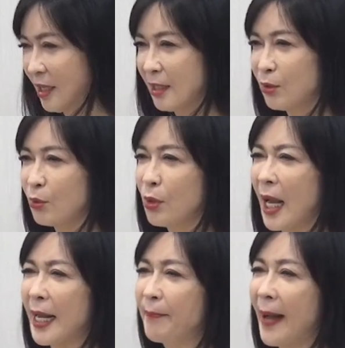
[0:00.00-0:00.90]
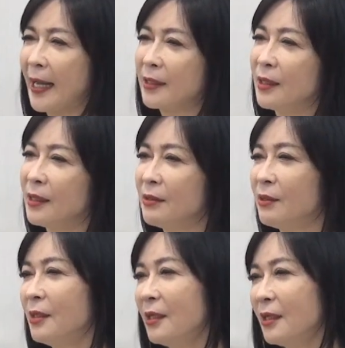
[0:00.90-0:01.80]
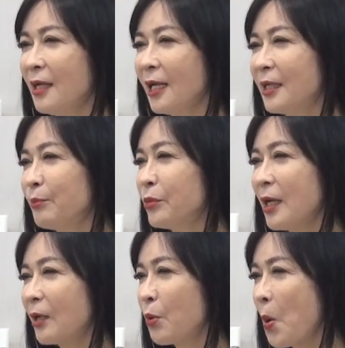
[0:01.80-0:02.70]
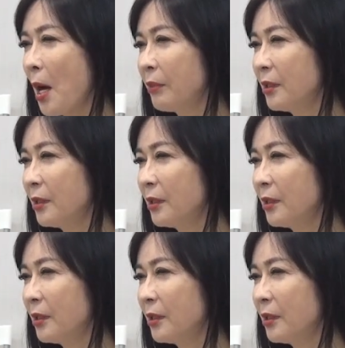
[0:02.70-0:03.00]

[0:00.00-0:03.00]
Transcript: 它都黑白的，难盯不难看的